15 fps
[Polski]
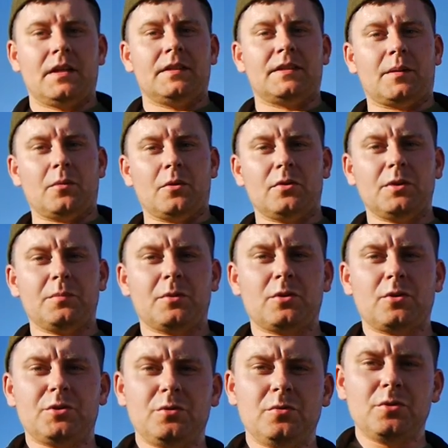Samoloty
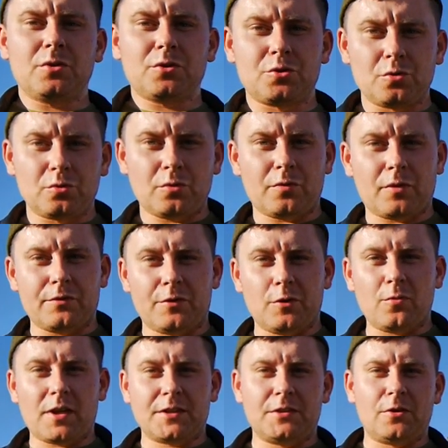podchodziły do zrzutów w
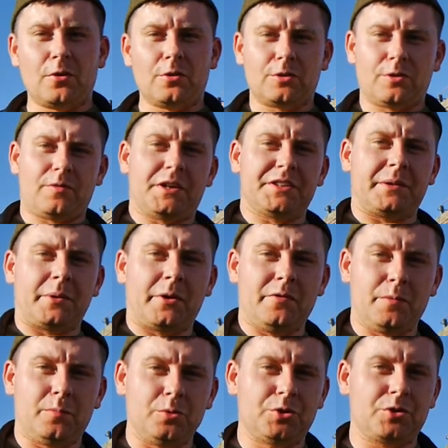konfiguracji do lądowania. Miały
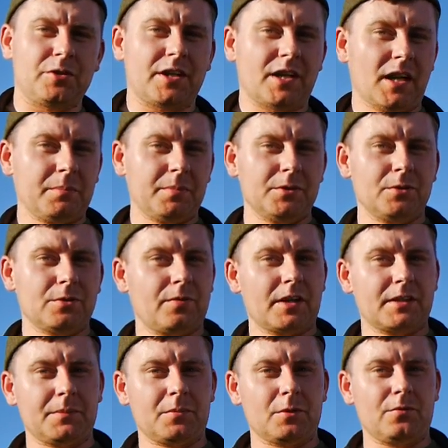wypuszczone klapy i
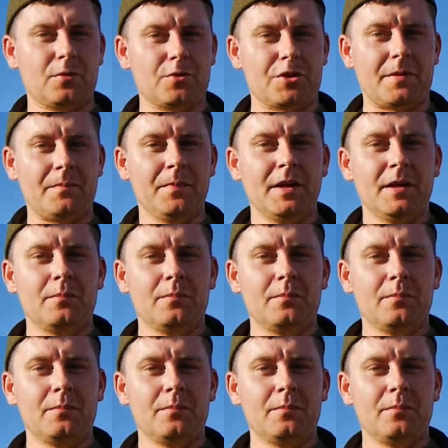otwarte podwozie.